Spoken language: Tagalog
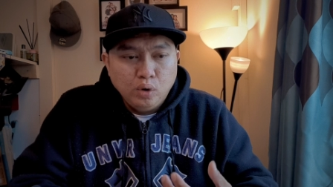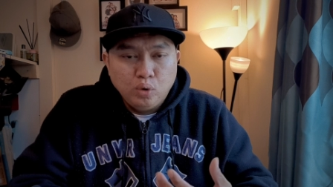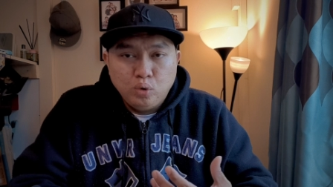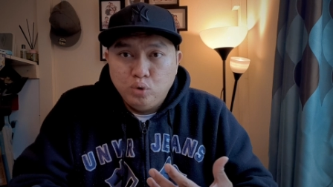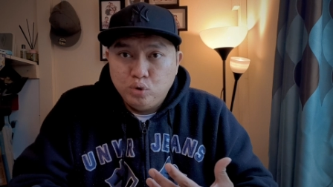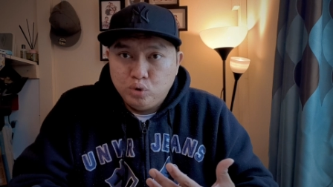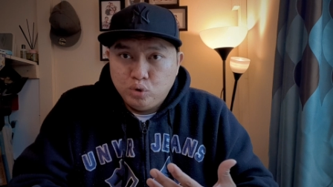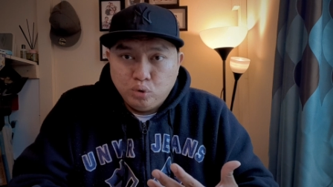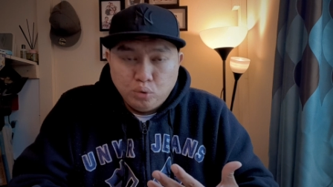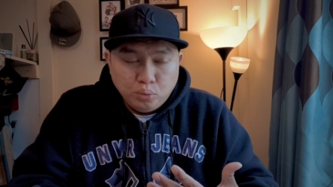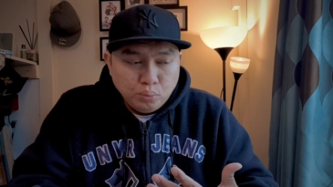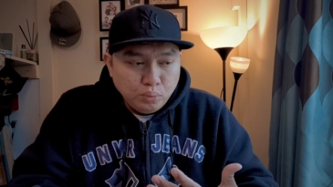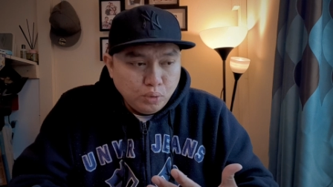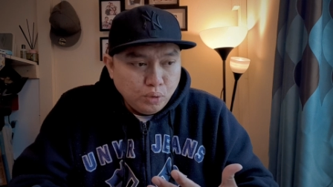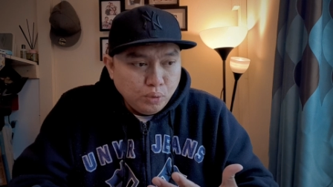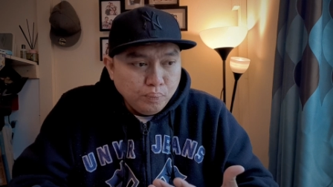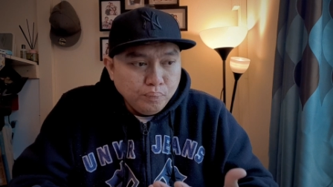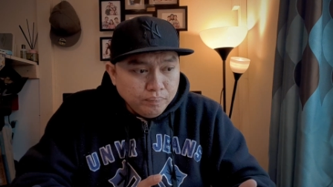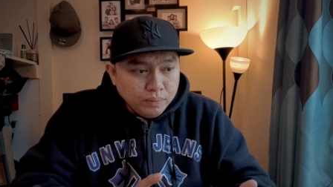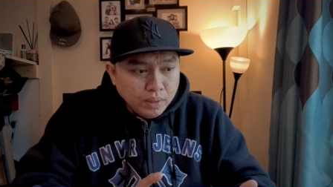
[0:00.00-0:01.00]
gusto
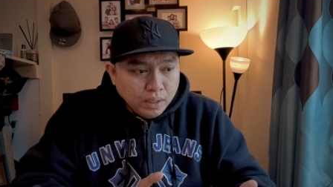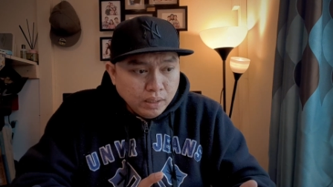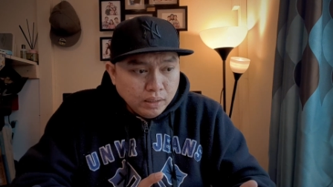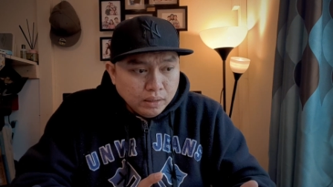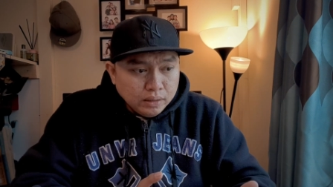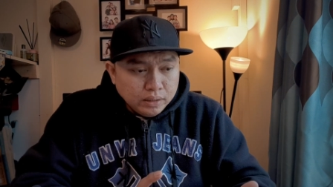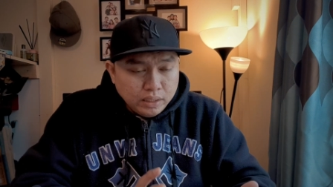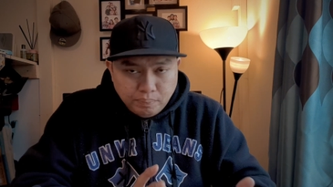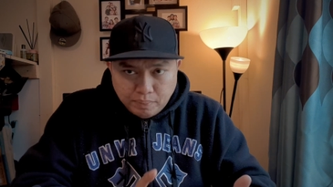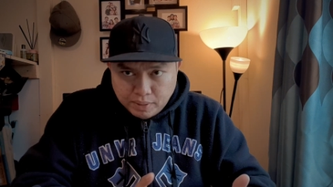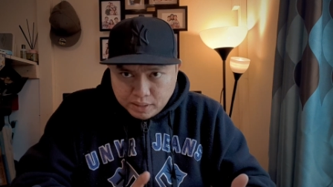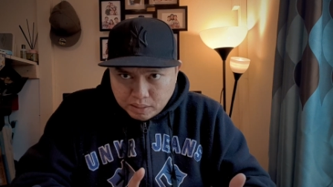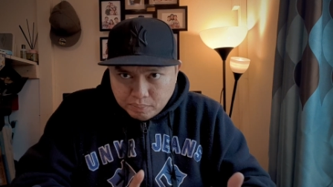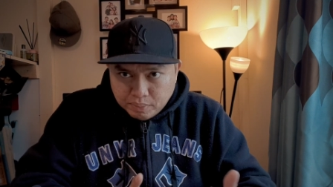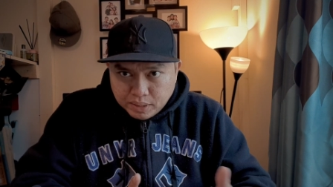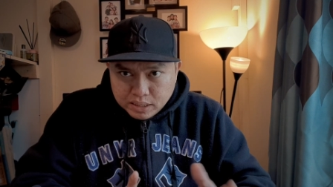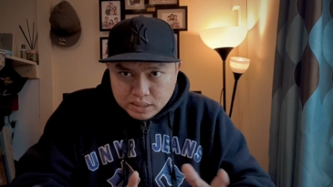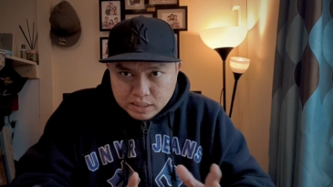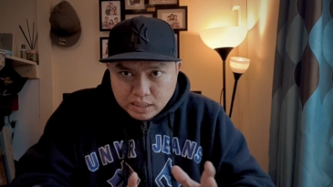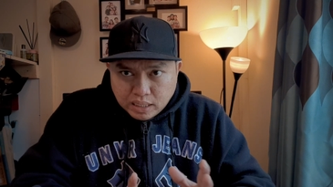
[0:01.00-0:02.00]
mo depende
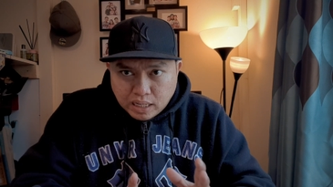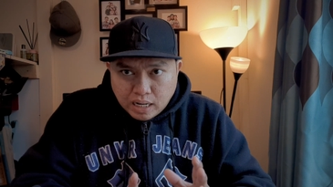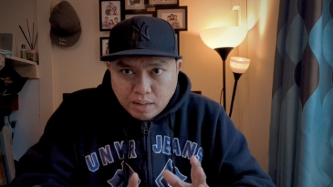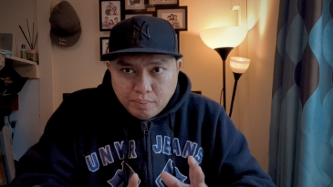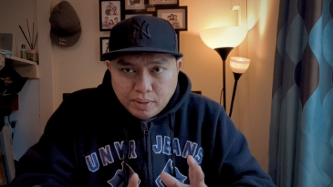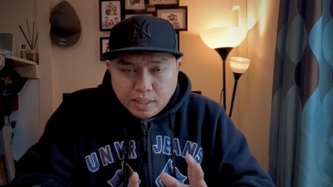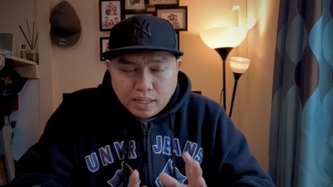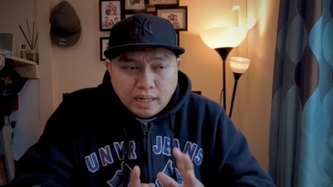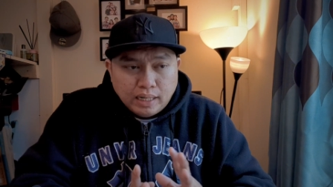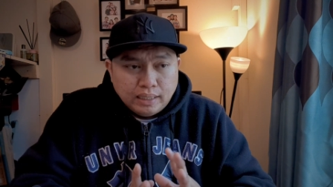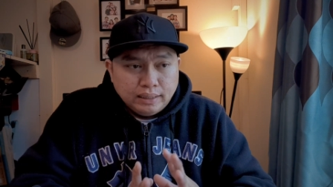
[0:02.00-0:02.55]
pa rin sa camera.